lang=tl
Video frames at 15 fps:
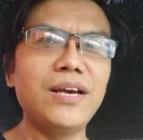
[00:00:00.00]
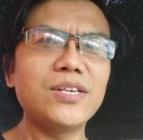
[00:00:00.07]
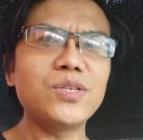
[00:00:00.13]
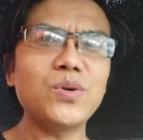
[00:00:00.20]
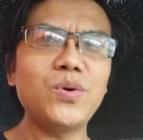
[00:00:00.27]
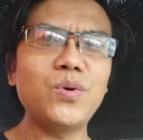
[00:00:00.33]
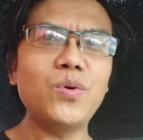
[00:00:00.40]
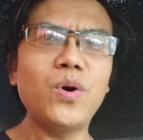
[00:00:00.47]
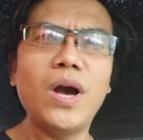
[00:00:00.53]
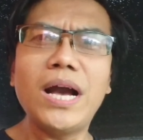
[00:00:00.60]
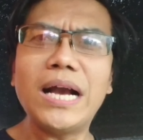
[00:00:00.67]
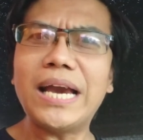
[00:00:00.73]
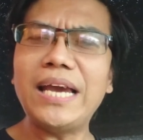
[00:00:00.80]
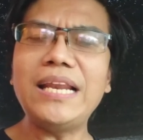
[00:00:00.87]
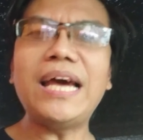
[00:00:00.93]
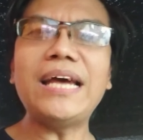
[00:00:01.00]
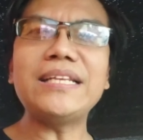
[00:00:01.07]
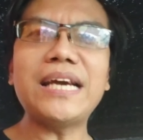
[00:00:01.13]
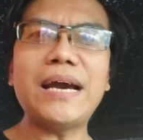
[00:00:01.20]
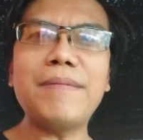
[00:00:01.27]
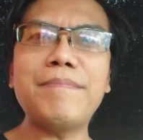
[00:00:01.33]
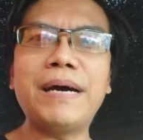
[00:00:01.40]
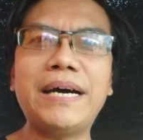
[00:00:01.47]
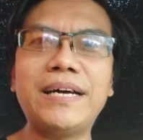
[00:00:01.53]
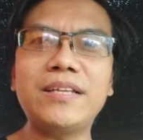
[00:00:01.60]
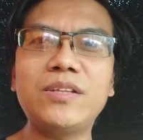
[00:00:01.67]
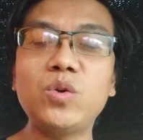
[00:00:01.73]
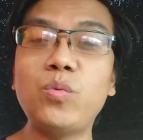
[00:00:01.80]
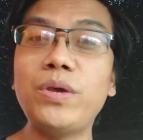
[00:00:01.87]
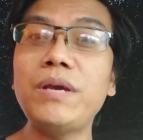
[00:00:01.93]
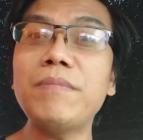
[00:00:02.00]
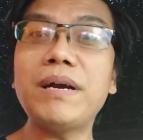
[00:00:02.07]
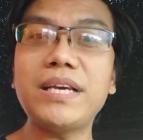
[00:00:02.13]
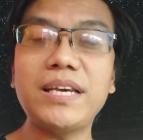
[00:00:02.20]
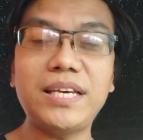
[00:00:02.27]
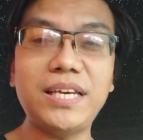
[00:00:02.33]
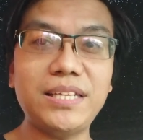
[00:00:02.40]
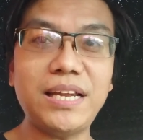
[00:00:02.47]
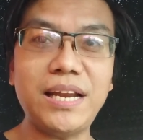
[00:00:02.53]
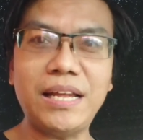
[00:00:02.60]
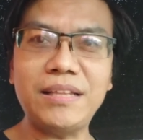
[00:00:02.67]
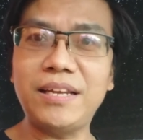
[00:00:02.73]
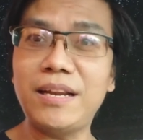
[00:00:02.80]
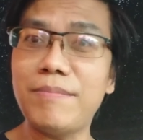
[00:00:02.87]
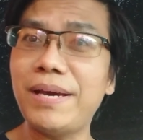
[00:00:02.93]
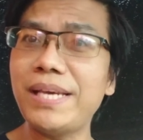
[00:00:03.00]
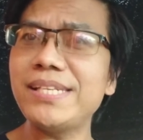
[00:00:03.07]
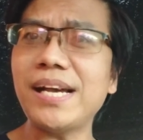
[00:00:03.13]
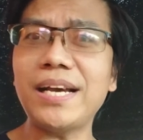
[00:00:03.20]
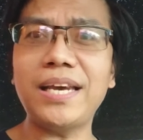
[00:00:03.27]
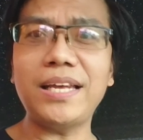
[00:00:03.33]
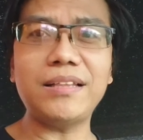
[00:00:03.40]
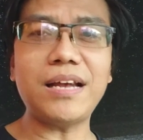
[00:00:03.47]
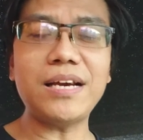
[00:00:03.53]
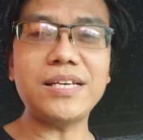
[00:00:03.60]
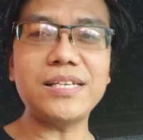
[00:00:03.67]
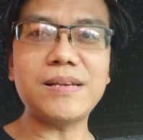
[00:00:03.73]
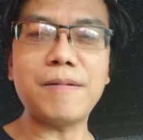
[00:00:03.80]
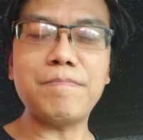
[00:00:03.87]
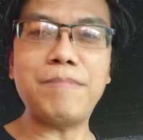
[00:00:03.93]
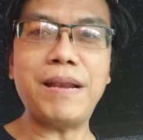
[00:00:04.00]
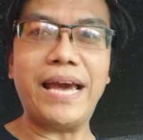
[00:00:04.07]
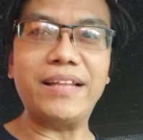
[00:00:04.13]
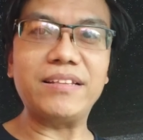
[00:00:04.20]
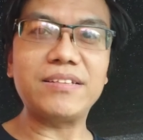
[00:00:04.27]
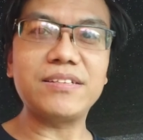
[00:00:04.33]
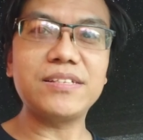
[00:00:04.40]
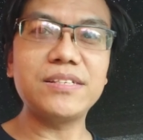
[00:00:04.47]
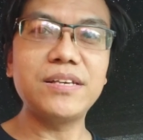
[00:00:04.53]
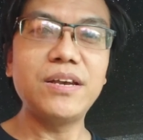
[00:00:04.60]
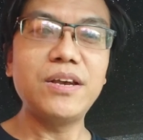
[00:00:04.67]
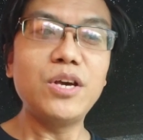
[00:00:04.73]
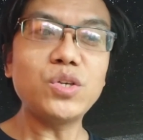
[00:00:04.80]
So, kailan nga ba tuwing makikita natin na may sakit ang isang plants?